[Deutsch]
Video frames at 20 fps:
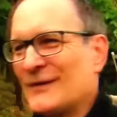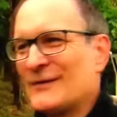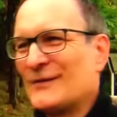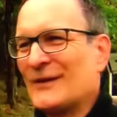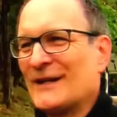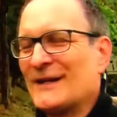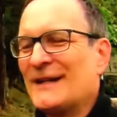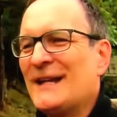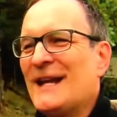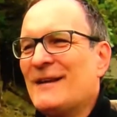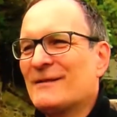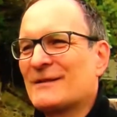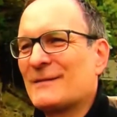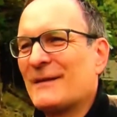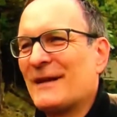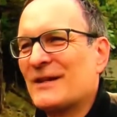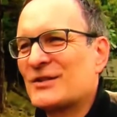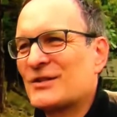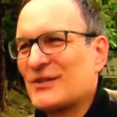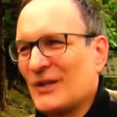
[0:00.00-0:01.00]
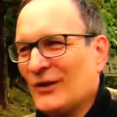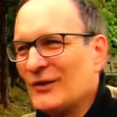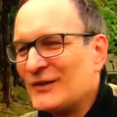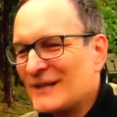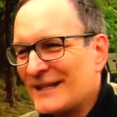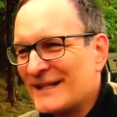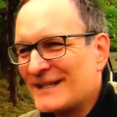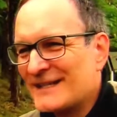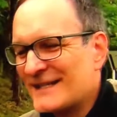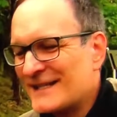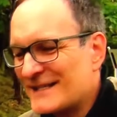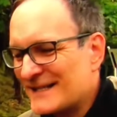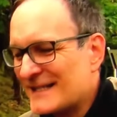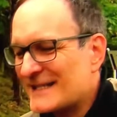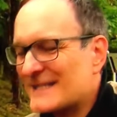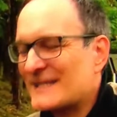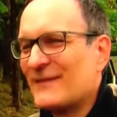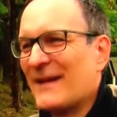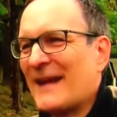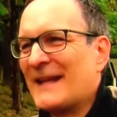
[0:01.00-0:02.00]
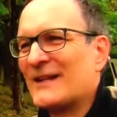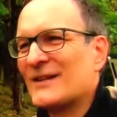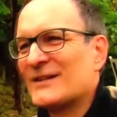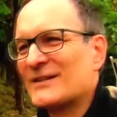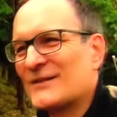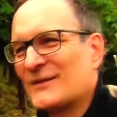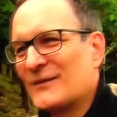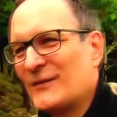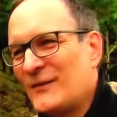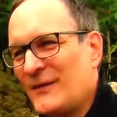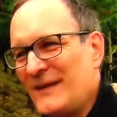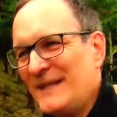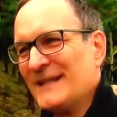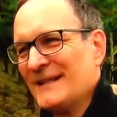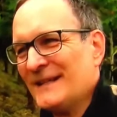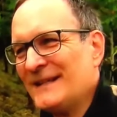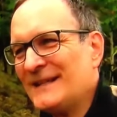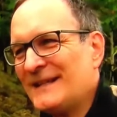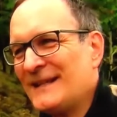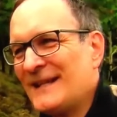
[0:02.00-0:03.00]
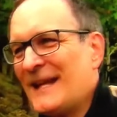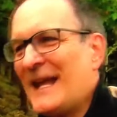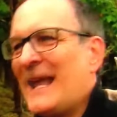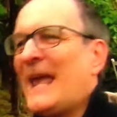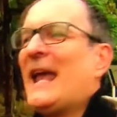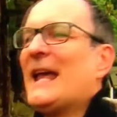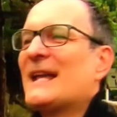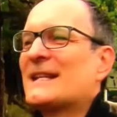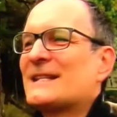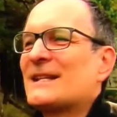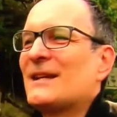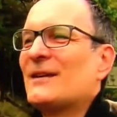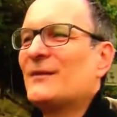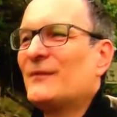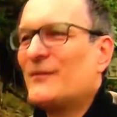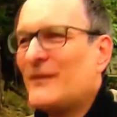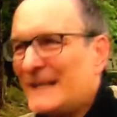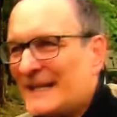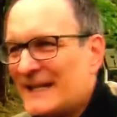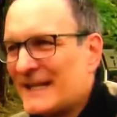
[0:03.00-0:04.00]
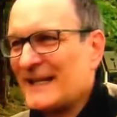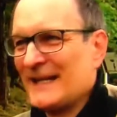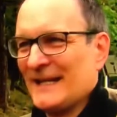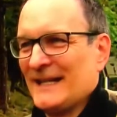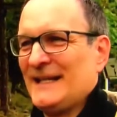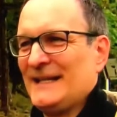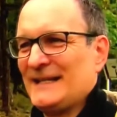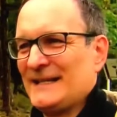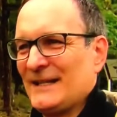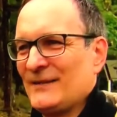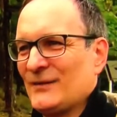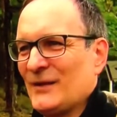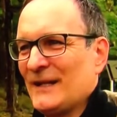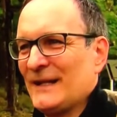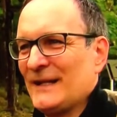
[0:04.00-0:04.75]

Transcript: worden. Was aber erstaunlich ist, ist, dass 2004 es wieder errichtet worden